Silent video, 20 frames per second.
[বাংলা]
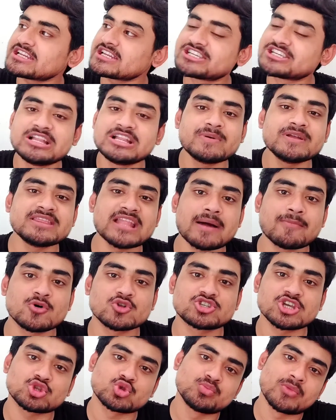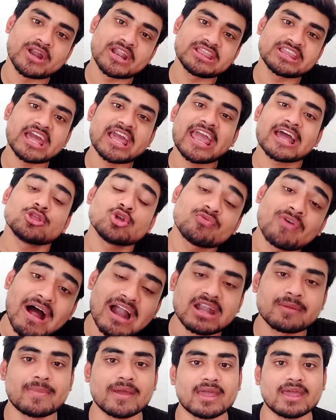ওদিকে একটা শিল্পের নাম হচ্ছে তোমার দিকে
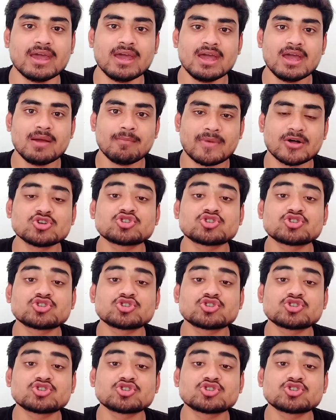কেন ফাটবে